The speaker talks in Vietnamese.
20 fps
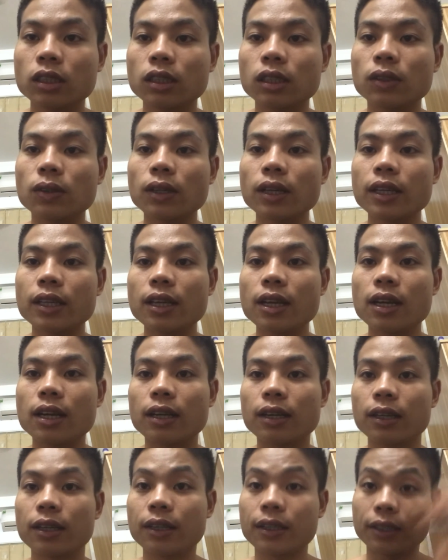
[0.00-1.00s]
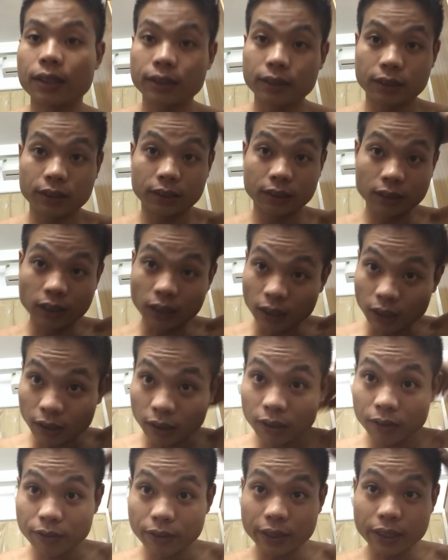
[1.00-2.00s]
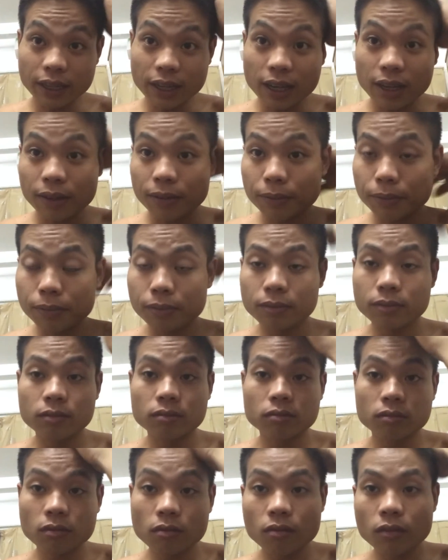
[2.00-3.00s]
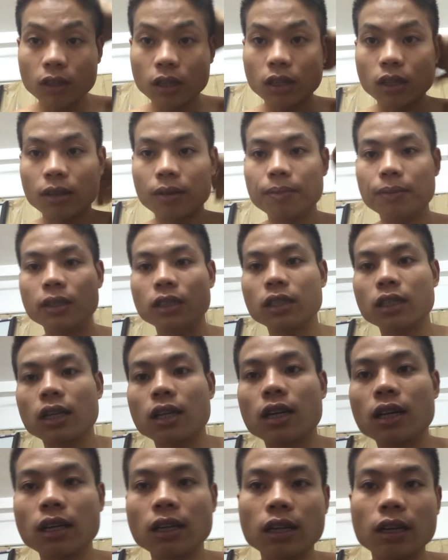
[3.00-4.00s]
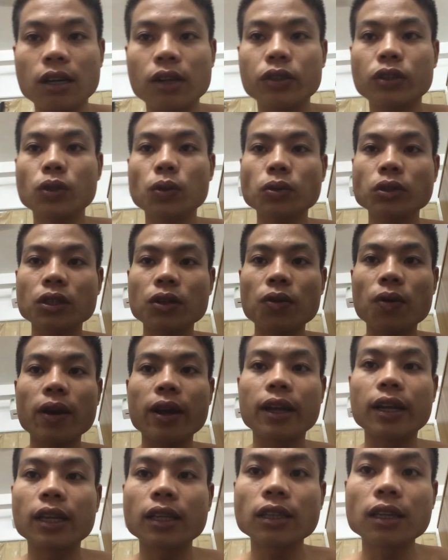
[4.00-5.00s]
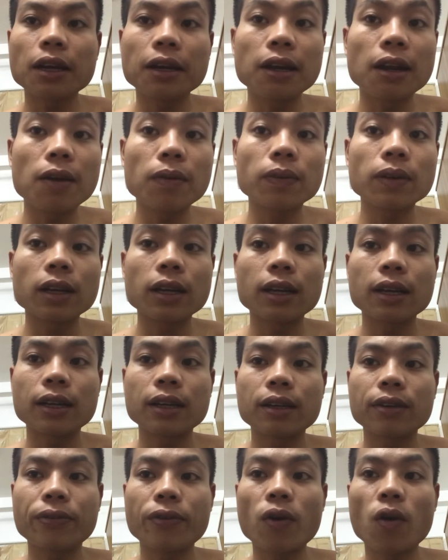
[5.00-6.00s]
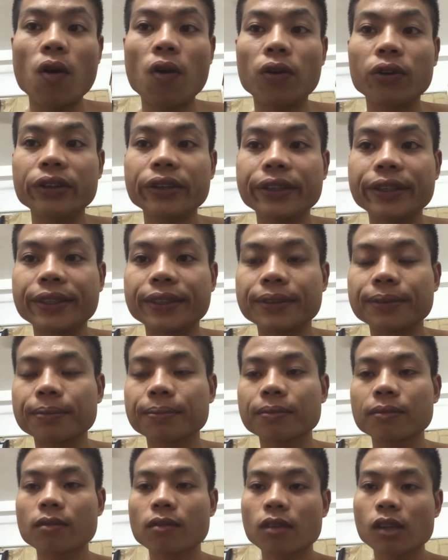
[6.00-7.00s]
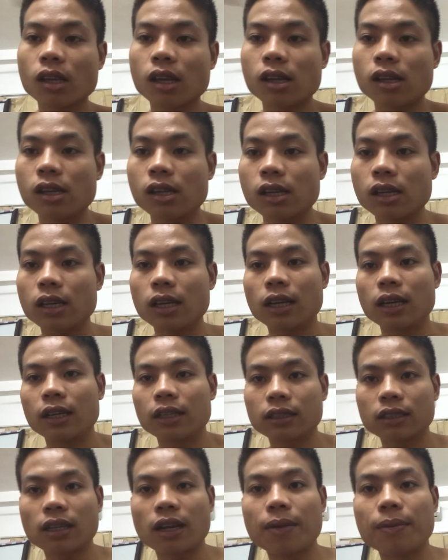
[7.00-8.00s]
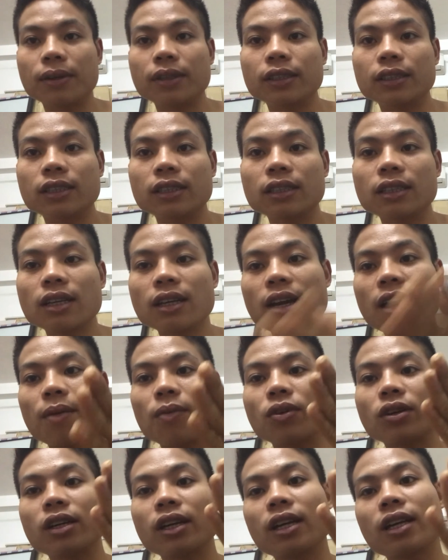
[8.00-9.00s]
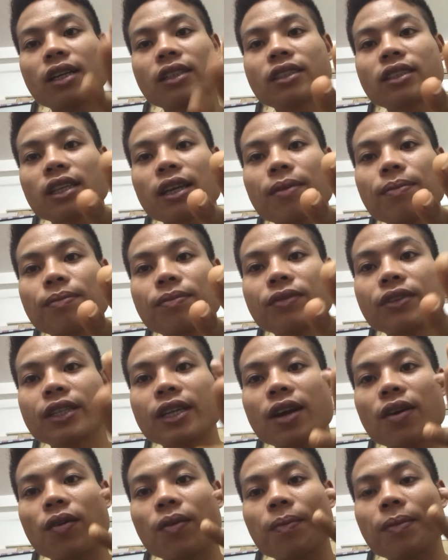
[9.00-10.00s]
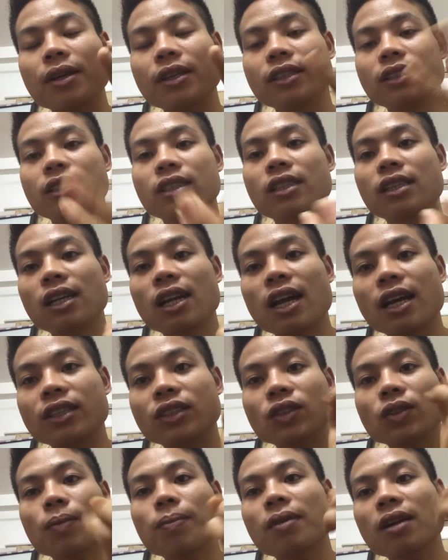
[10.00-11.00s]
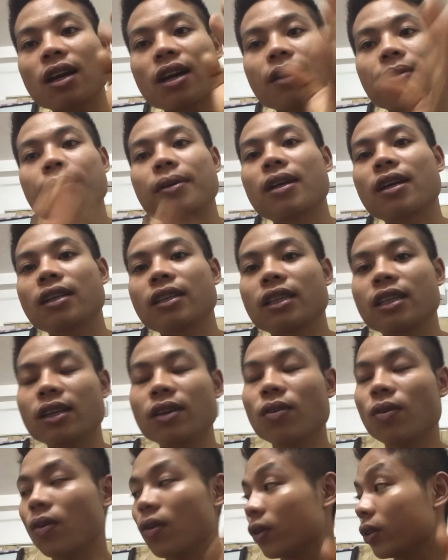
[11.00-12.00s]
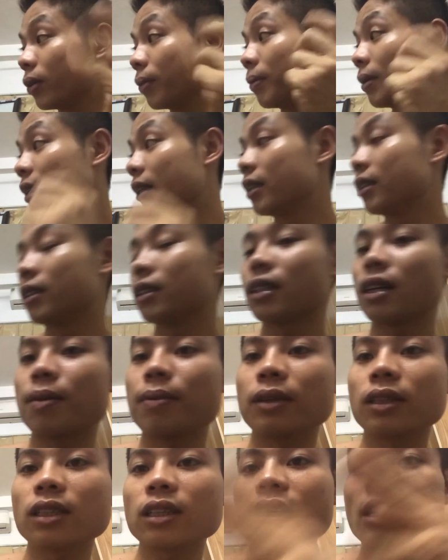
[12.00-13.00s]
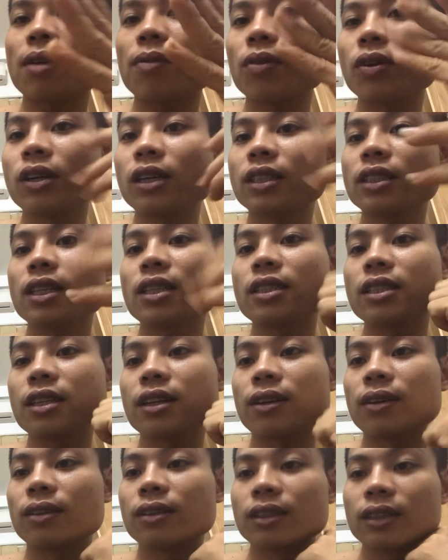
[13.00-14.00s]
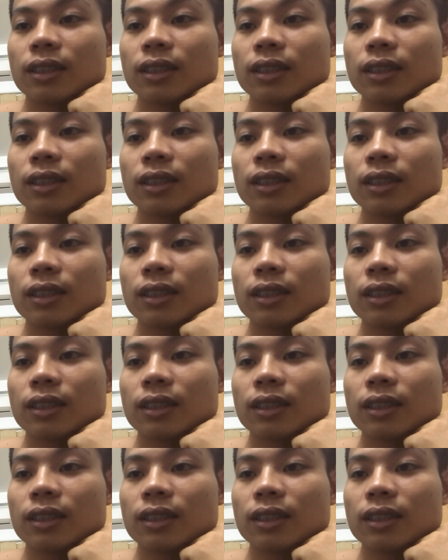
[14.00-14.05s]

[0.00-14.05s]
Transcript: ok nha vậy nha mình ờ, gửi lời chúc sức khỏe đến thời lộc và phô Hô nhá cảm ơn tất cả mọi người đã xem video của mình nhớ like subscribe và đăng ký ủng hộ cho mình cảm ơn tất cả mọi người rất nhiều